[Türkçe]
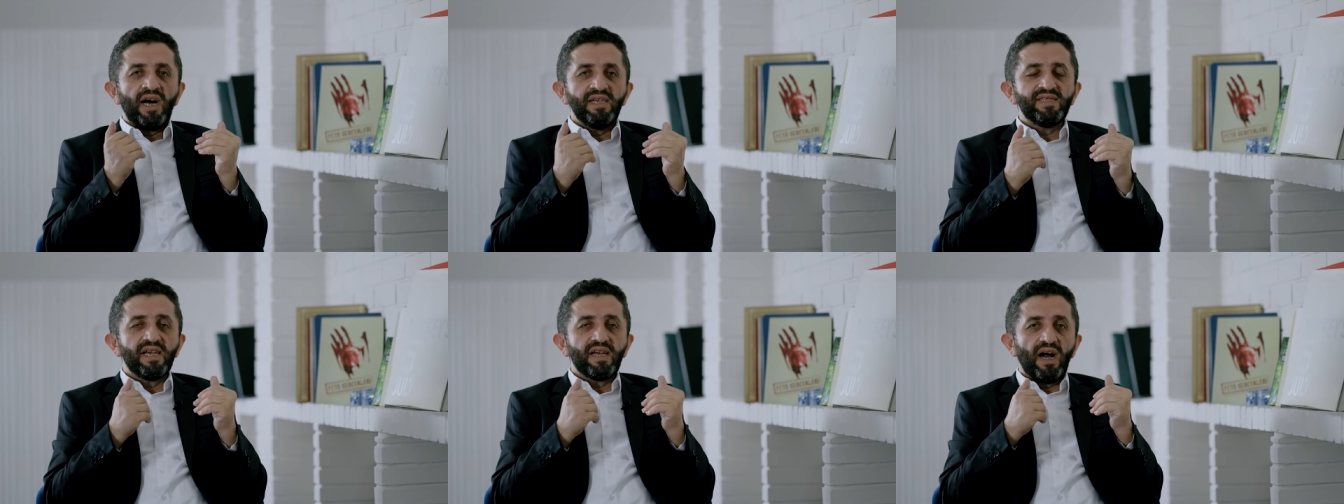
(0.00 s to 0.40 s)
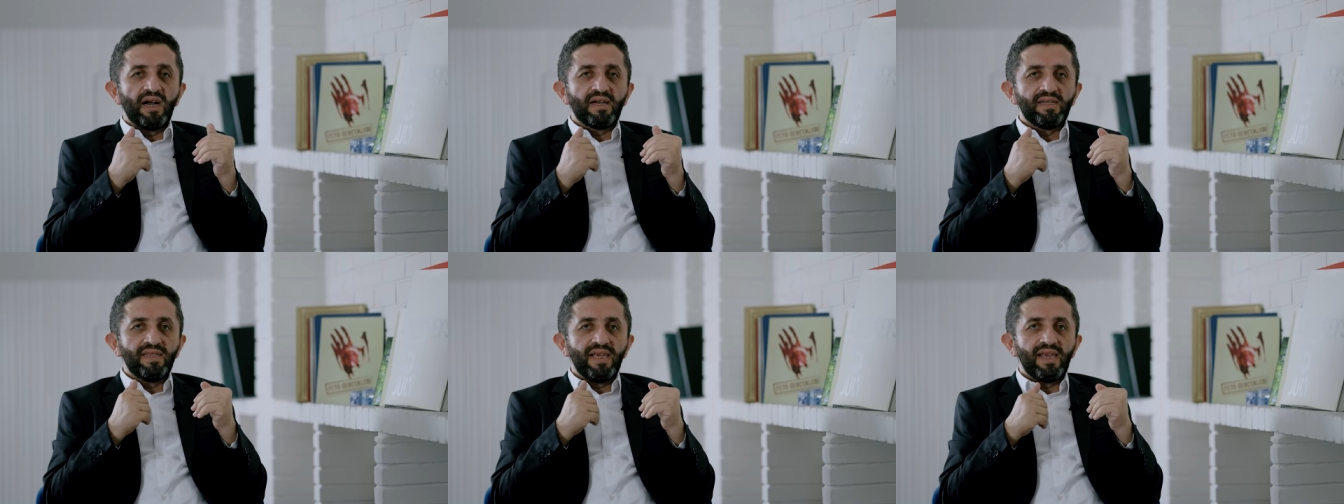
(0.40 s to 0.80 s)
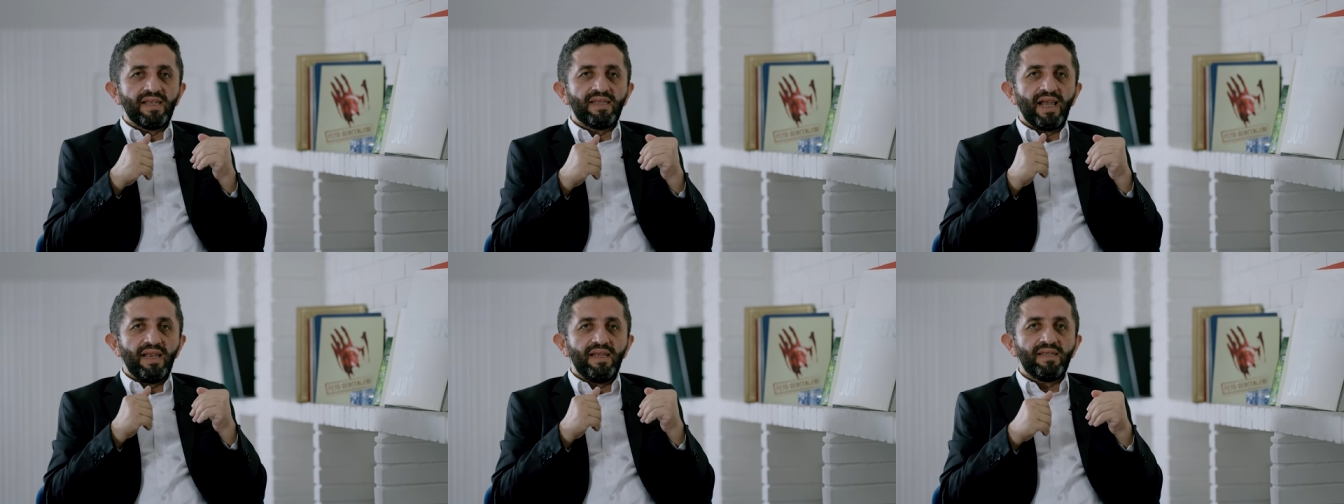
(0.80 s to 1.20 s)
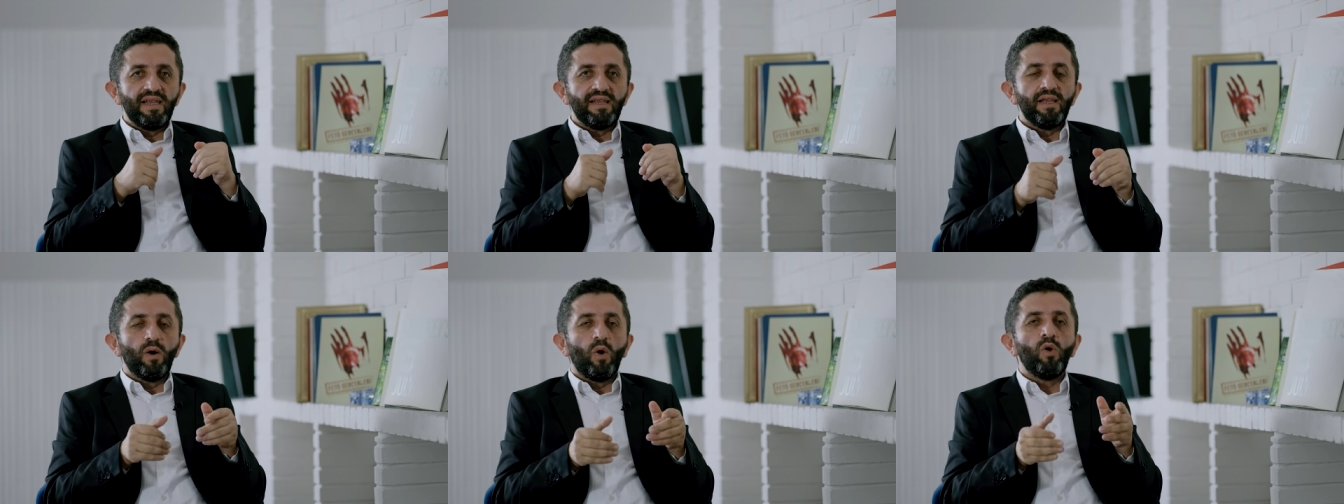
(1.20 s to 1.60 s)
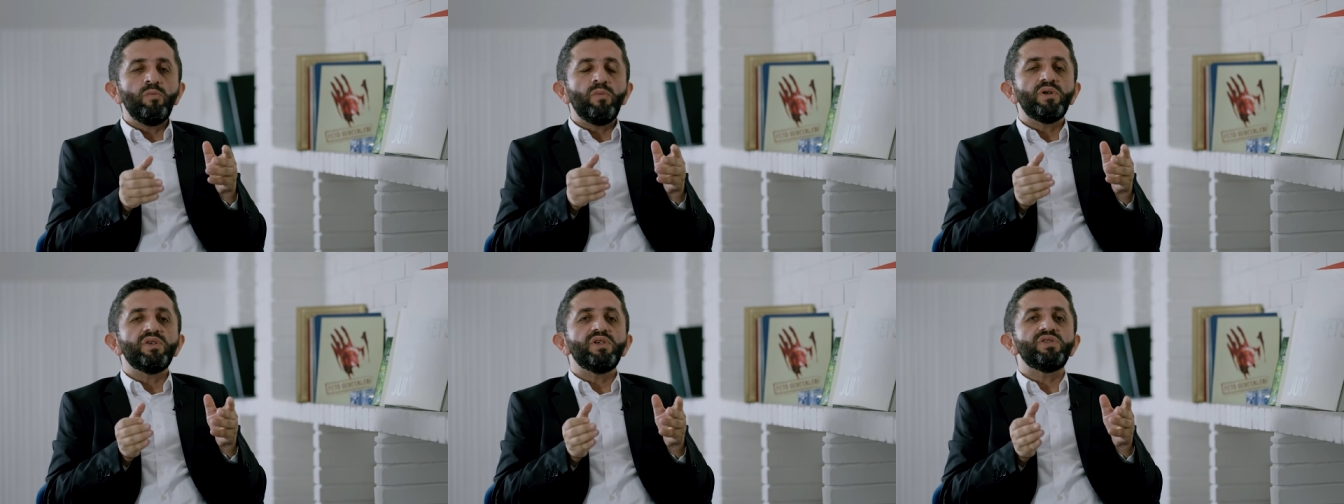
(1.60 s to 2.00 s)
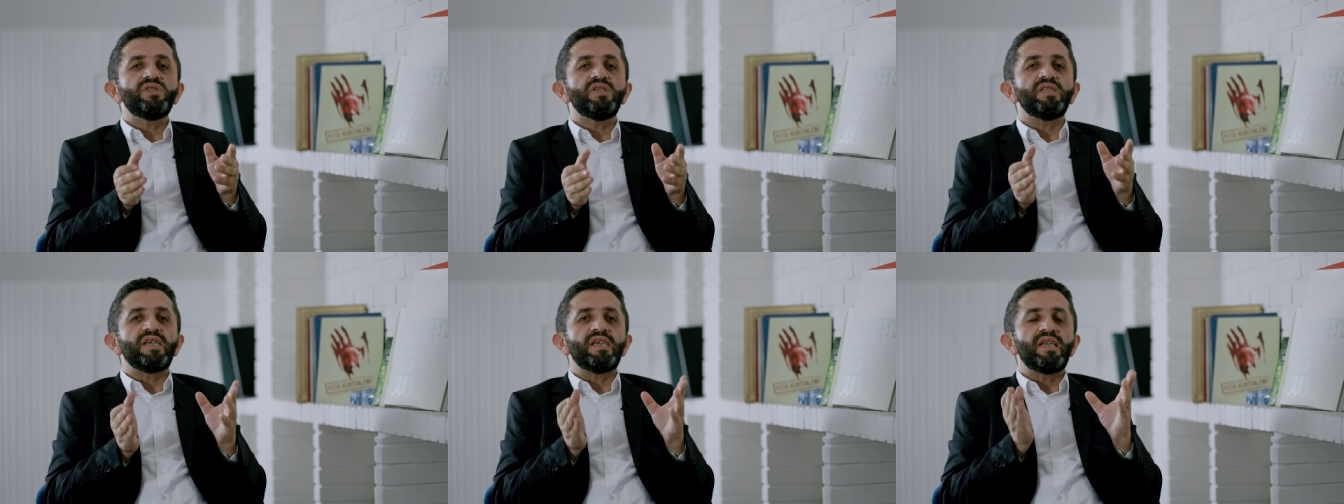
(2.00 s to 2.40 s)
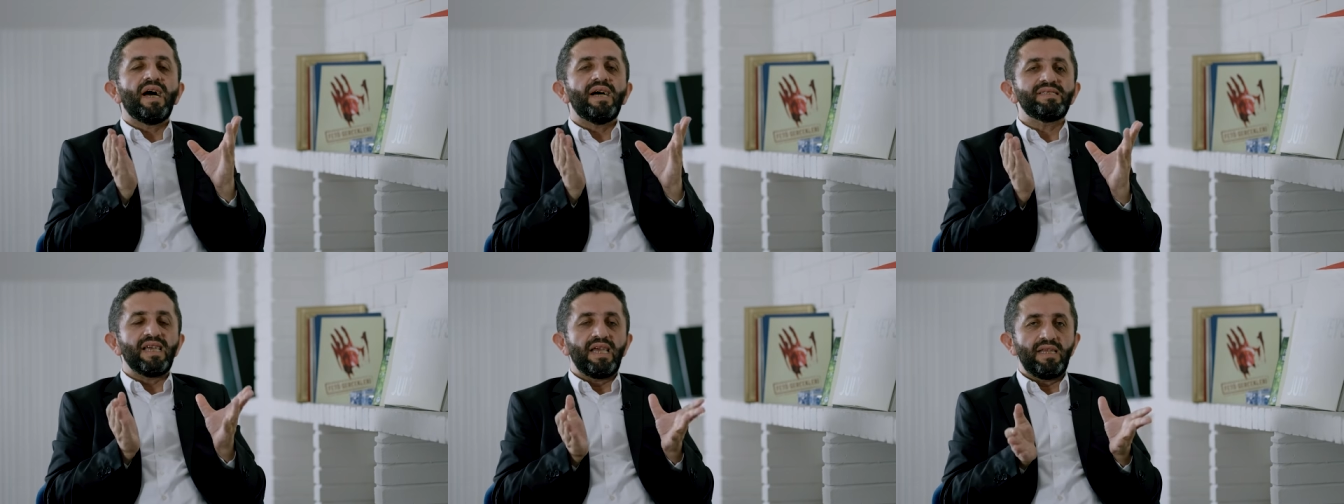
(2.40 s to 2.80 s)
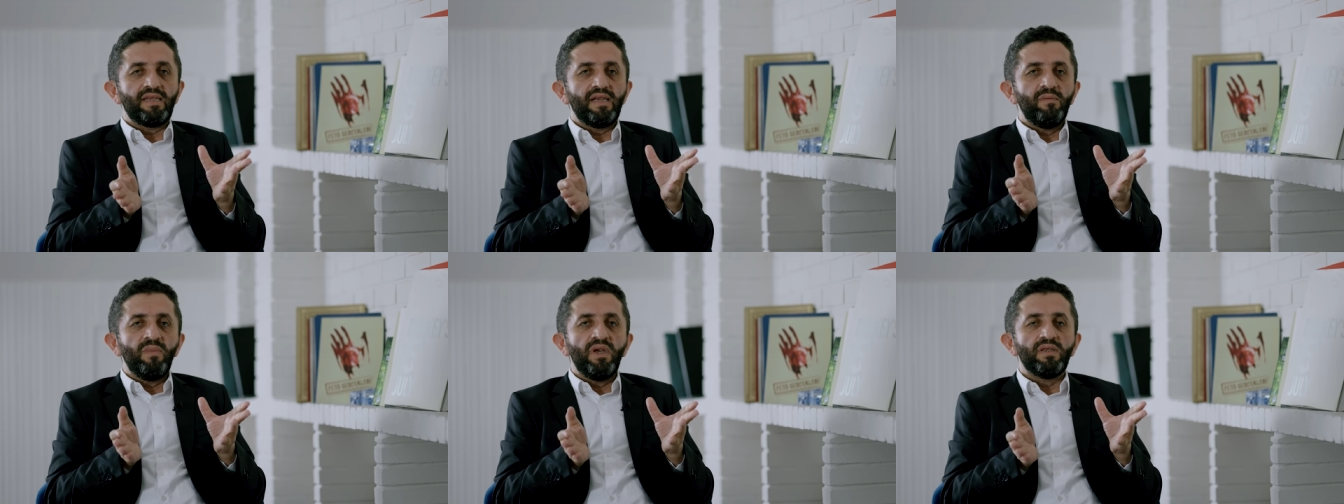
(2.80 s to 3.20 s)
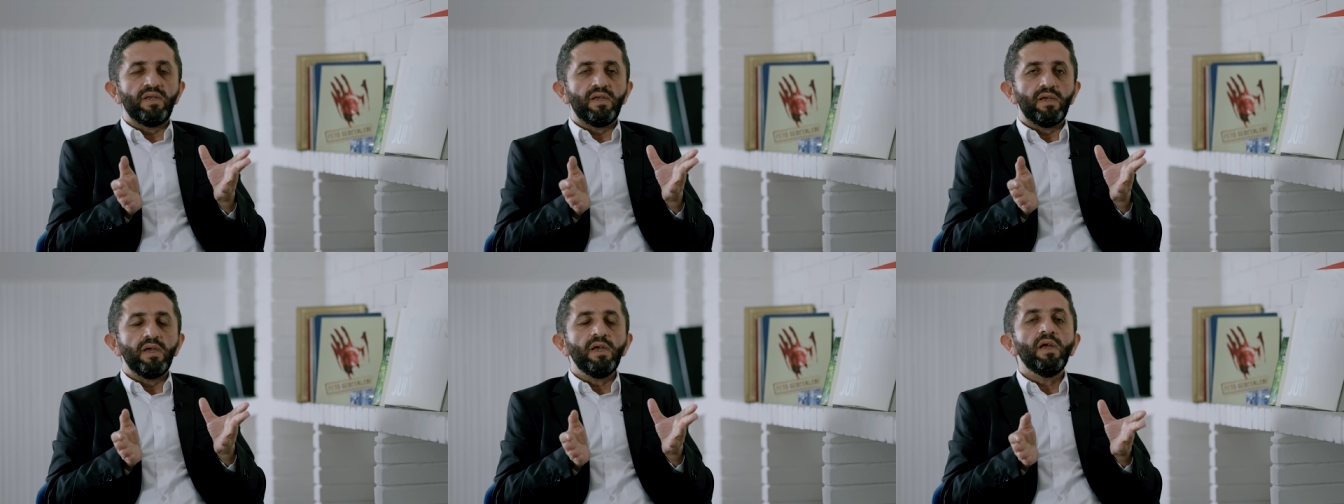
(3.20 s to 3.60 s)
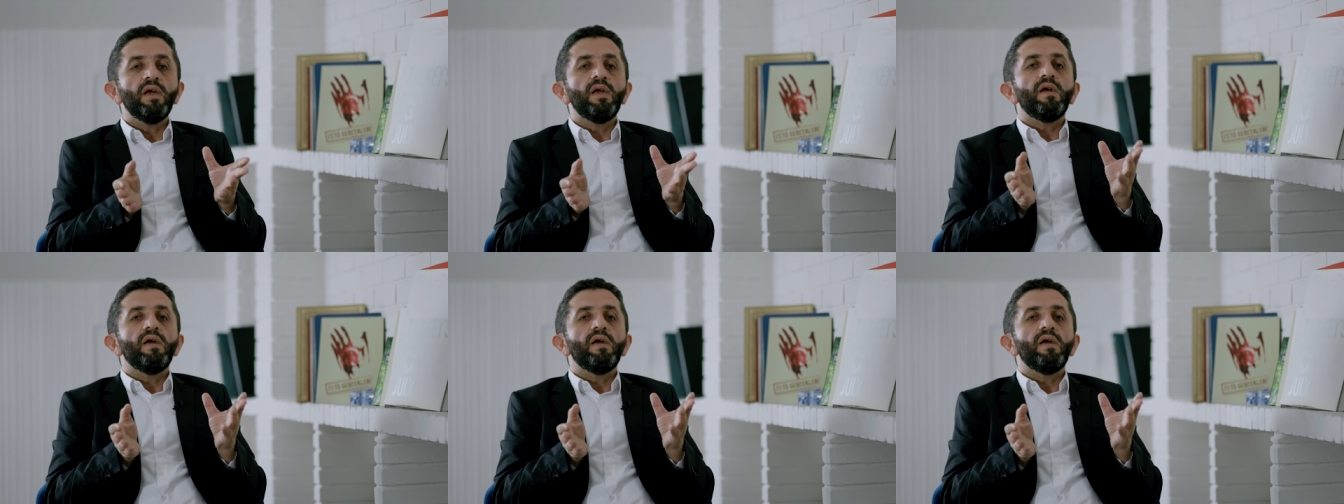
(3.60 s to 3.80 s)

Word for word: ancak hakkında yeterli delil olmadığı için ihraç edilmediği